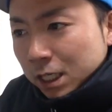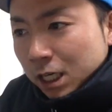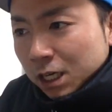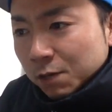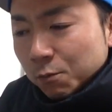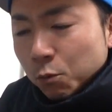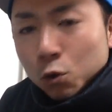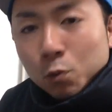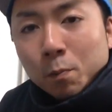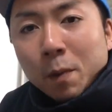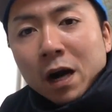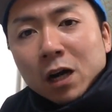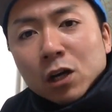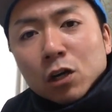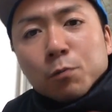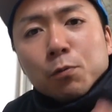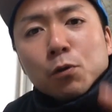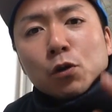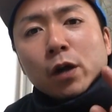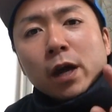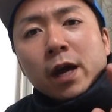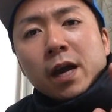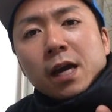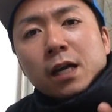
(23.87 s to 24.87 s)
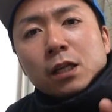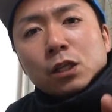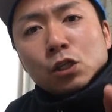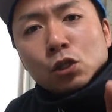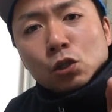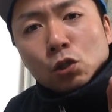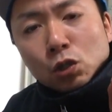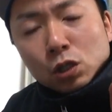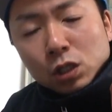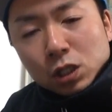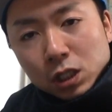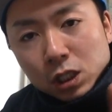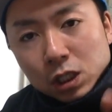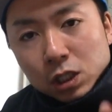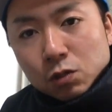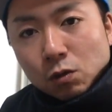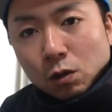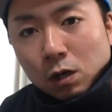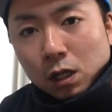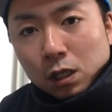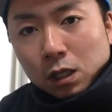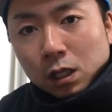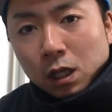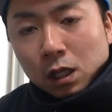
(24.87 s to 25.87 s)
最近僕 MacBook Air 11インチ
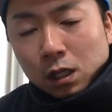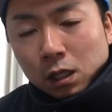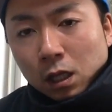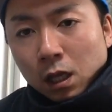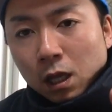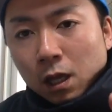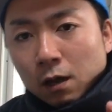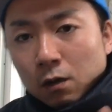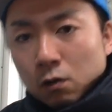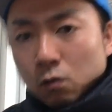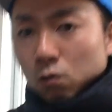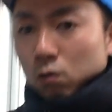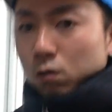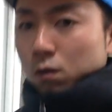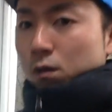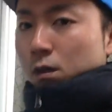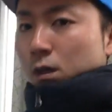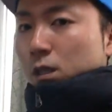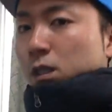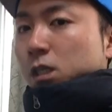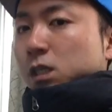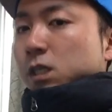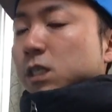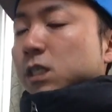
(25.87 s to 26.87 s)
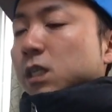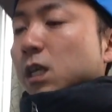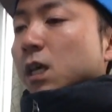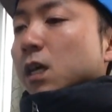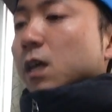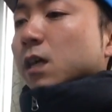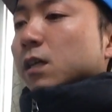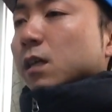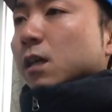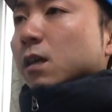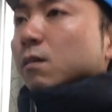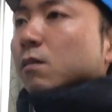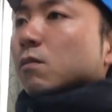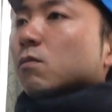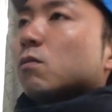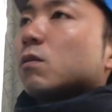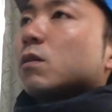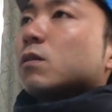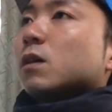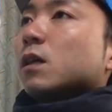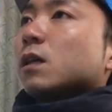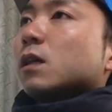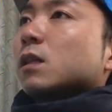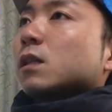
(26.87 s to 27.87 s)
を買ったんで、こう、姿勢がね、こ
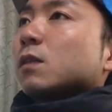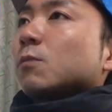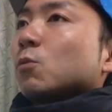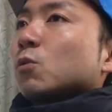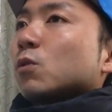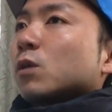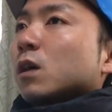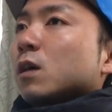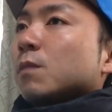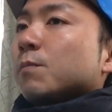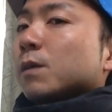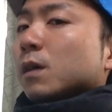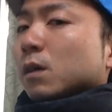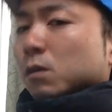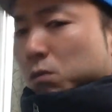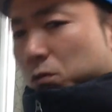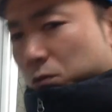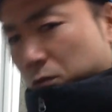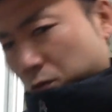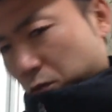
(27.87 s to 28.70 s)
れぐらいだったものが今だと